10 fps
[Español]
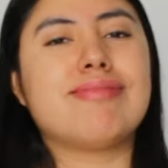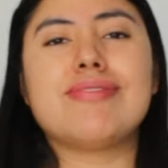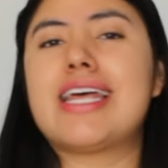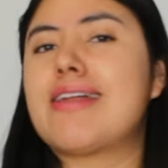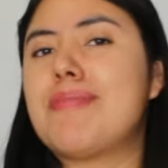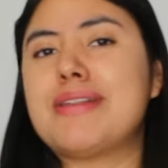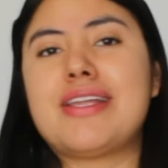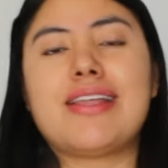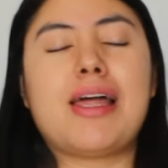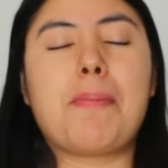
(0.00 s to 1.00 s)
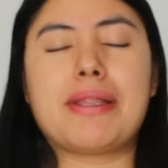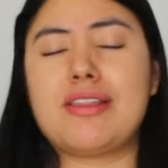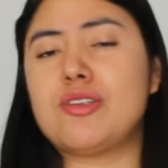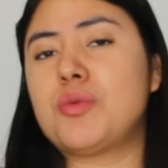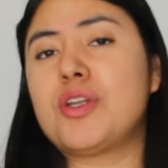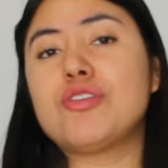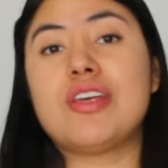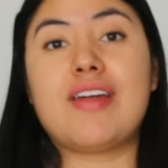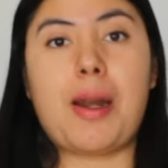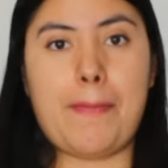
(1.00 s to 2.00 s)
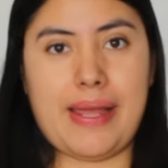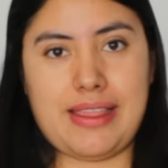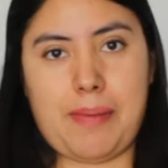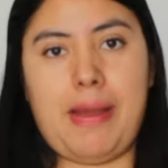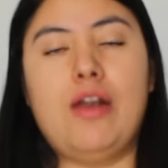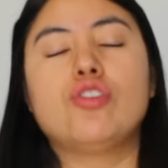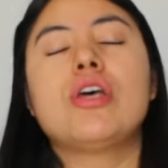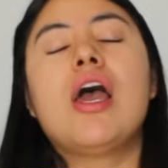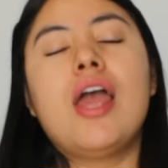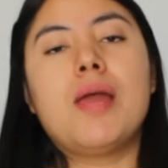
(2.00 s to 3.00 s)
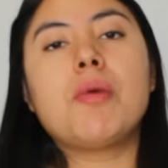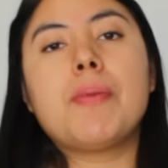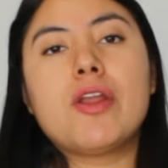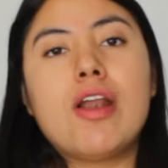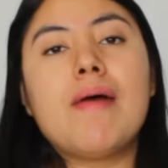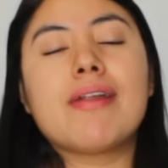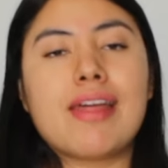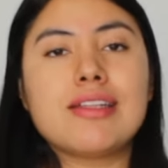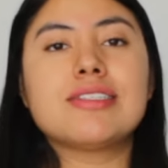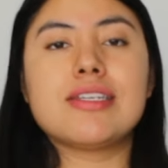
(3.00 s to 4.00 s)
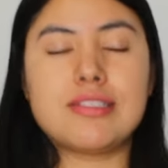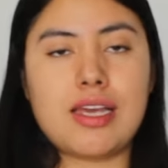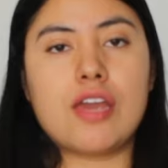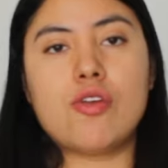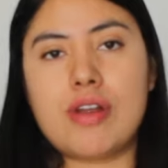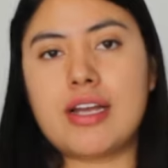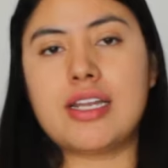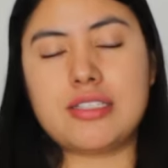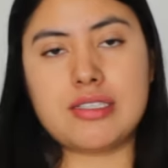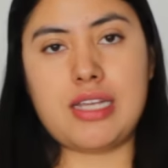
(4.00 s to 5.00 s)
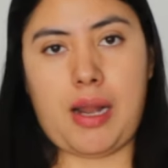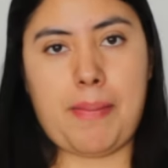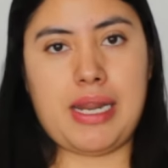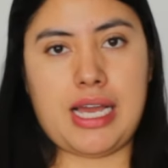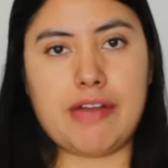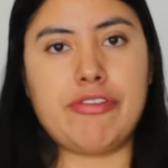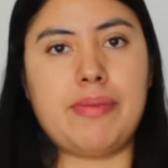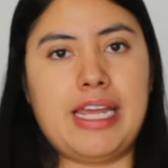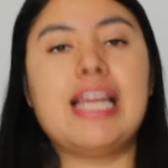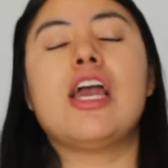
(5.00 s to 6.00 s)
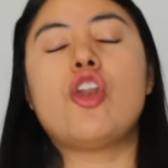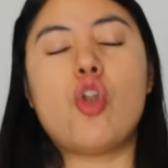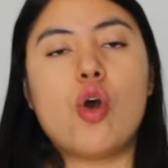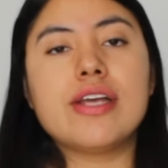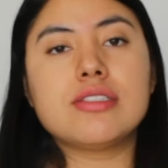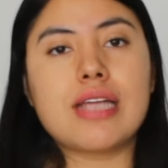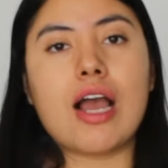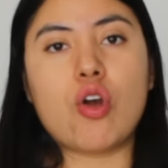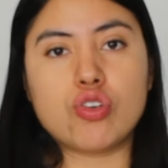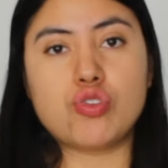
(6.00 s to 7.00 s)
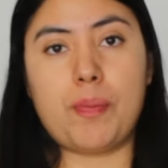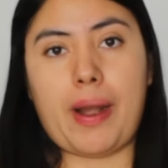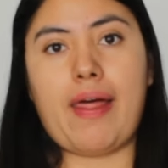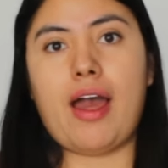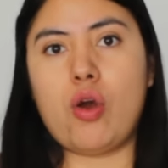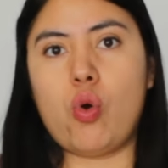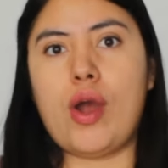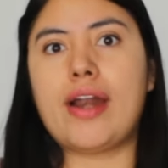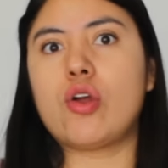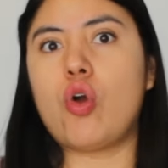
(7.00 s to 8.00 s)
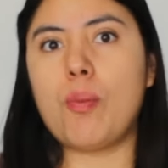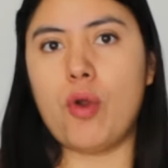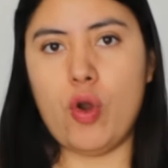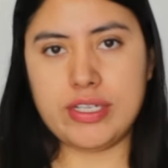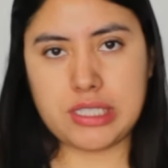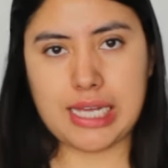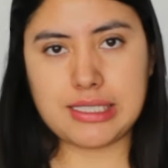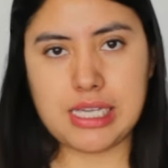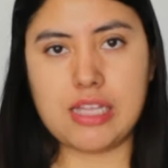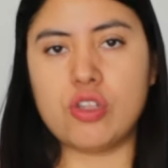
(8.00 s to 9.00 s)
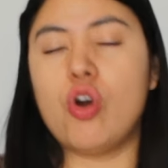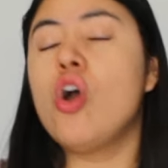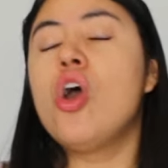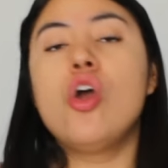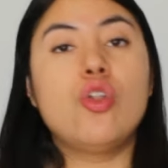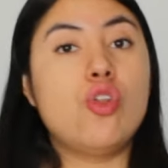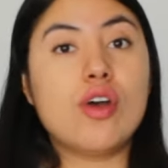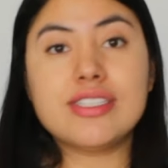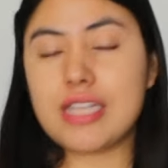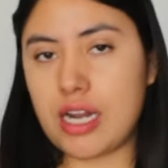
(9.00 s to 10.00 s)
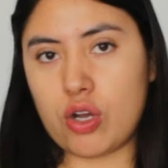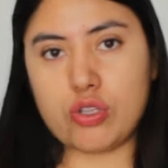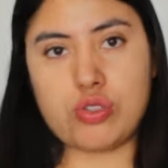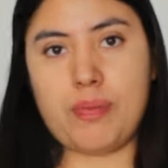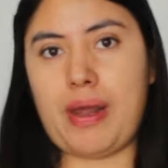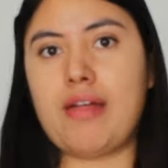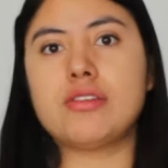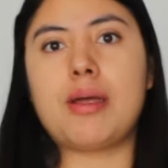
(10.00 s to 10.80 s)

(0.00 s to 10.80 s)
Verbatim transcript: de repente te da partidos buenos y de repente malos. En mi opinión, la verdad es que si hay una crisis en América femenil. No está acostumbrada a jugar como lo está haciendo. No están acostumbrados